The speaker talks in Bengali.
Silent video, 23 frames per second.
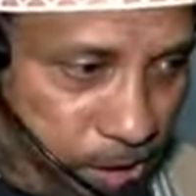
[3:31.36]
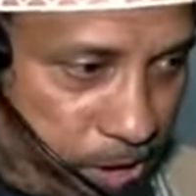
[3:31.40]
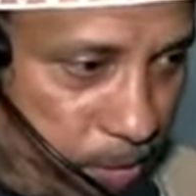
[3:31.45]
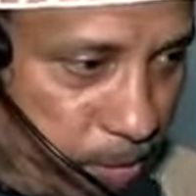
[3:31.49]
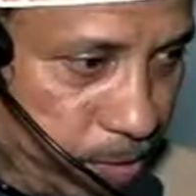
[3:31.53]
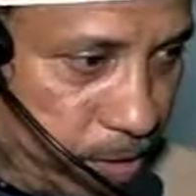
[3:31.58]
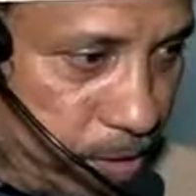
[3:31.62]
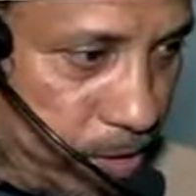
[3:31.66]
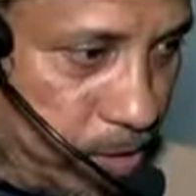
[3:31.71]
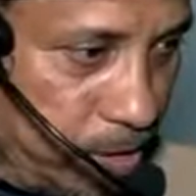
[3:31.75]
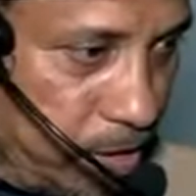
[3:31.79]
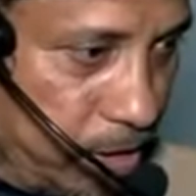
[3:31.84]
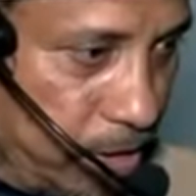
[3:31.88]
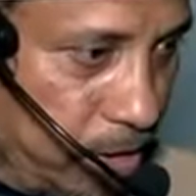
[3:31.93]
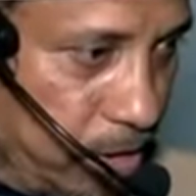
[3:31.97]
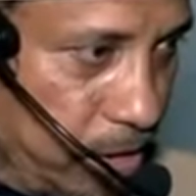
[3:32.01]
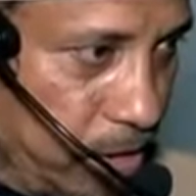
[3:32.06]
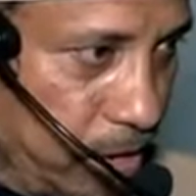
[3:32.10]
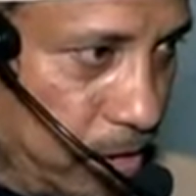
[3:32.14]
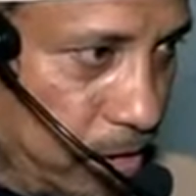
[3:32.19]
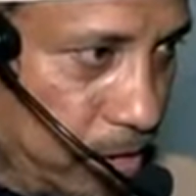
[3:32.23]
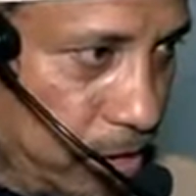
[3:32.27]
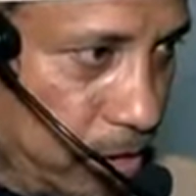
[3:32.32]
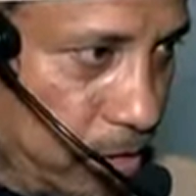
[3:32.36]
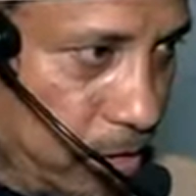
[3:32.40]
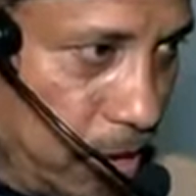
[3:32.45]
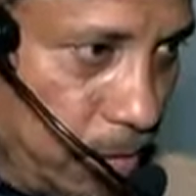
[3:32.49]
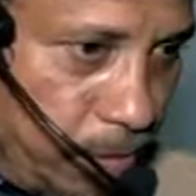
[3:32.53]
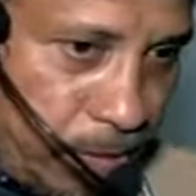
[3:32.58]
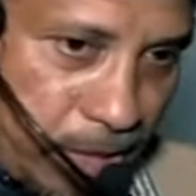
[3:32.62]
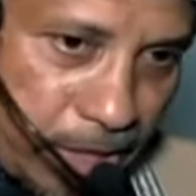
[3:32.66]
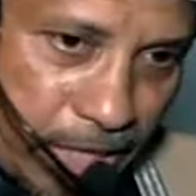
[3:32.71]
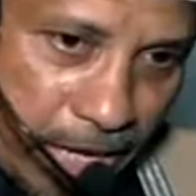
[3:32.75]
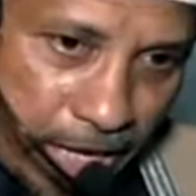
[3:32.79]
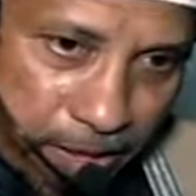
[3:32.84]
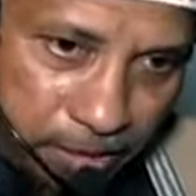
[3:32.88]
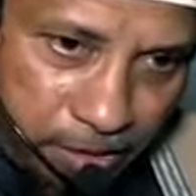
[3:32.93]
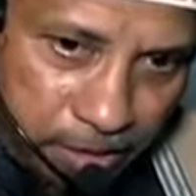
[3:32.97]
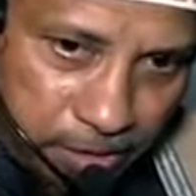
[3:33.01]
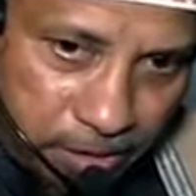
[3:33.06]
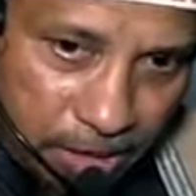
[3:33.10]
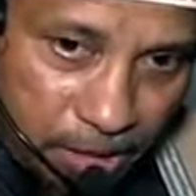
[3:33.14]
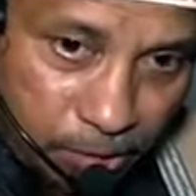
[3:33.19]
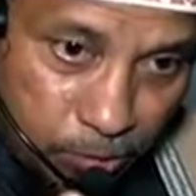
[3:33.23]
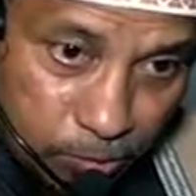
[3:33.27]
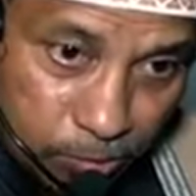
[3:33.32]
দেখতে পাচ্ছি যেন আমার হাতের
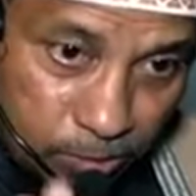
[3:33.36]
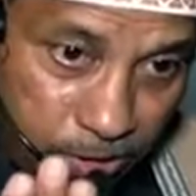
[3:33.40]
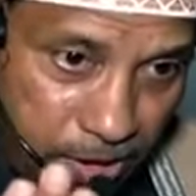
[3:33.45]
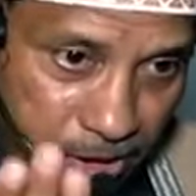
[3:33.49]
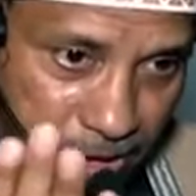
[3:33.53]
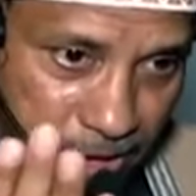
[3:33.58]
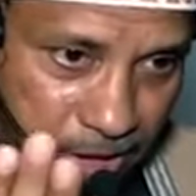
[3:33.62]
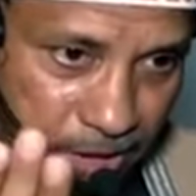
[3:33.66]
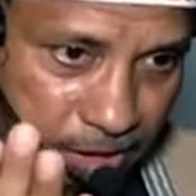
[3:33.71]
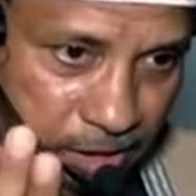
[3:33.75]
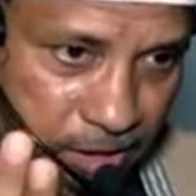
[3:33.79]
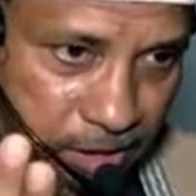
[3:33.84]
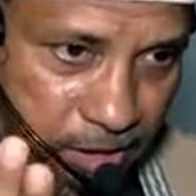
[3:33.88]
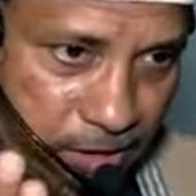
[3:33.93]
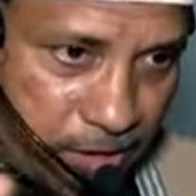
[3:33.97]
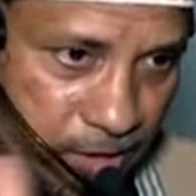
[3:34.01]
তালুর দিকে তাকিয়ে